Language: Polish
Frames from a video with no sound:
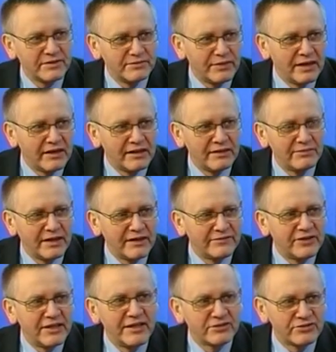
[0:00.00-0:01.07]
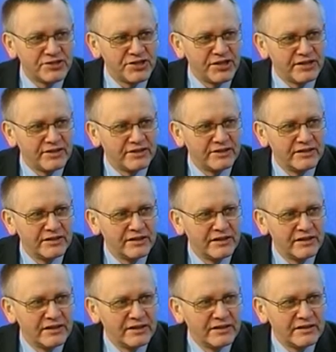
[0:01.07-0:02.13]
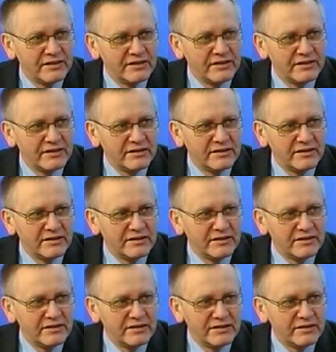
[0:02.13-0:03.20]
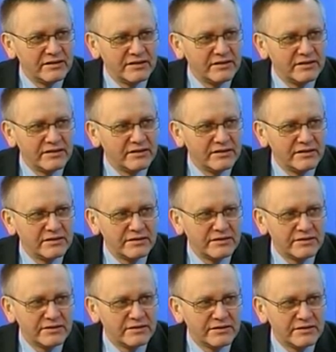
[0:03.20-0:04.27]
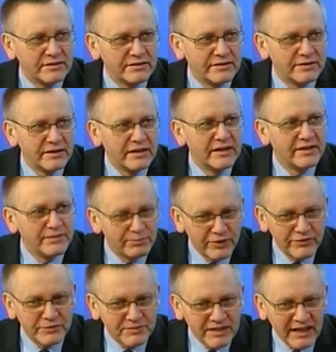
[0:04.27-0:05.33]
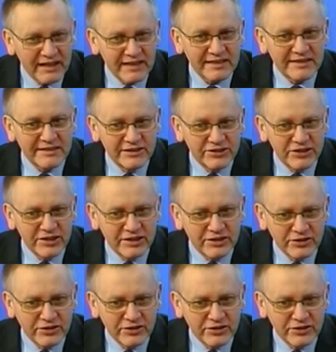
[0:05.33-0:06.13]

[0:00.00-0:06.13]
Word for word: ma, ma wiele odcieni. I, i y, powiem tak, jeżeli